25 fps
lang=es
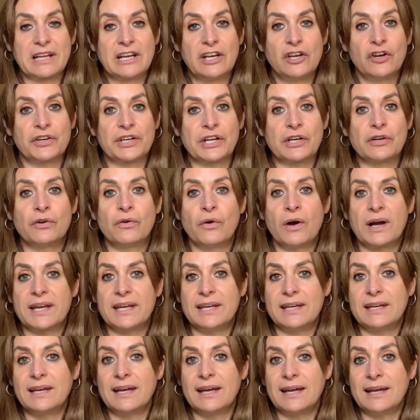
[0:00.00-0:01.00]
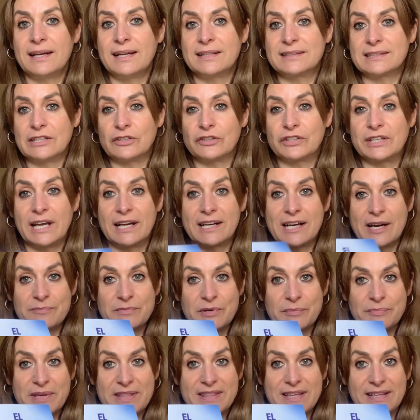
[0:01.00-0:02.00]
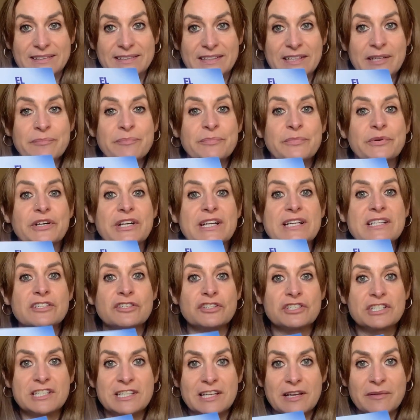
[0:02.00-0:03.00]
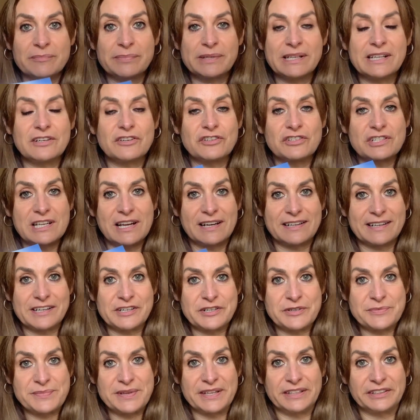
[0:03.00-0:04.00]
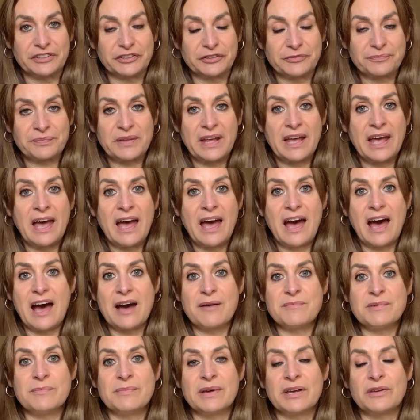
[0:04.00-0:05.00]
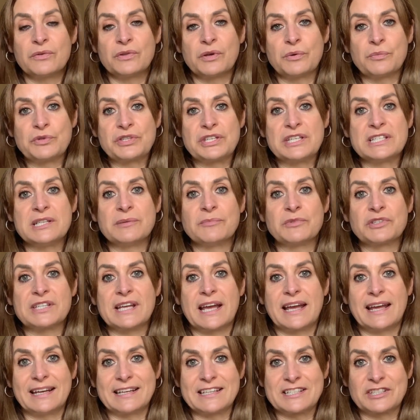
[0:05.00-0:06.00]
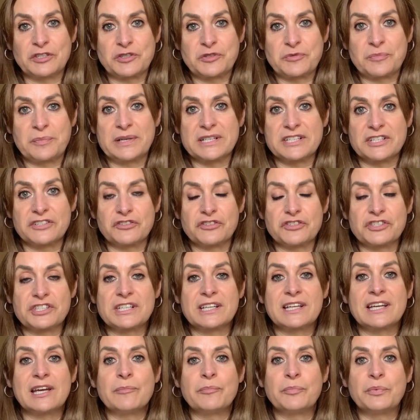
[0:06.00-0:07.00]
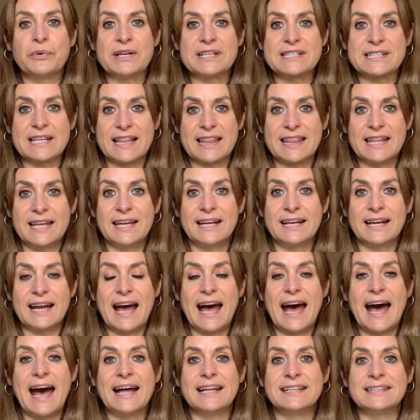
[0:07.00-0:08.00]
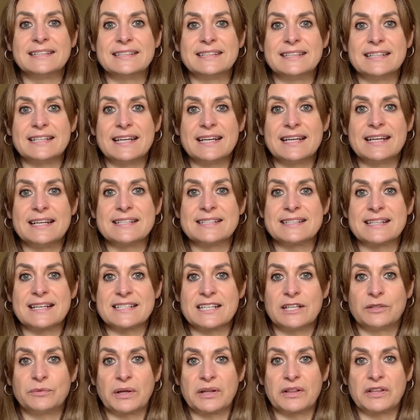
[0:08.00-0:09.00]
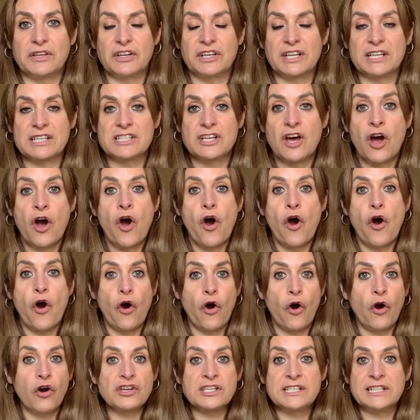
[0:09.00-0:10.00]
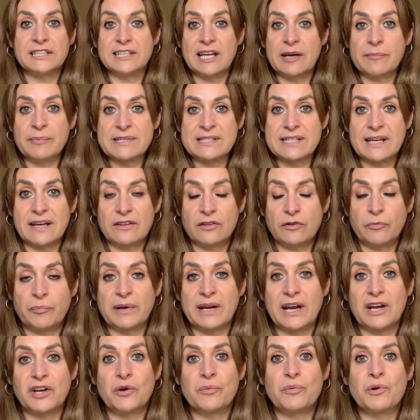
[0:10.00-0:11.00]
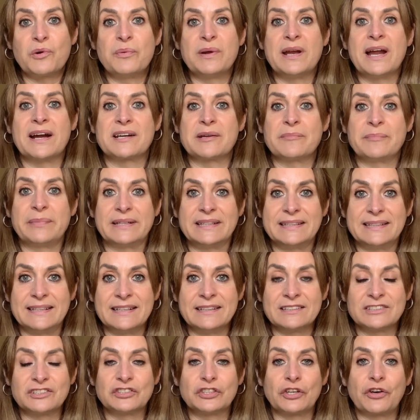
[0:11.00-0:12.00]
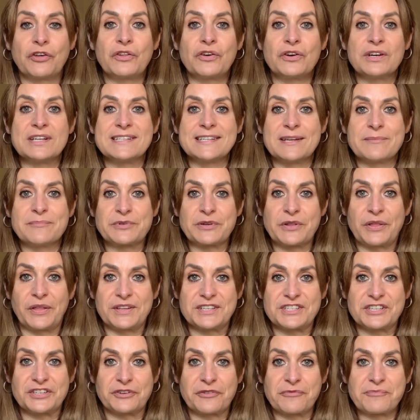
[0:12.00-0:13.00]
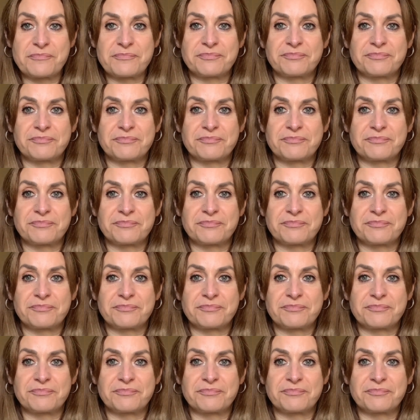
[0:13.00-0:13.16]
Lo recojo aquí en la trilogía El cambio empieza en ti, por eso siempre os la recomiendo. A mí me ayudó muchísimo seguir estos pasos. ¿Qué puedes hacer ante estas situaciones? O si te ha pasado para no volver a repetir todo ese proceso.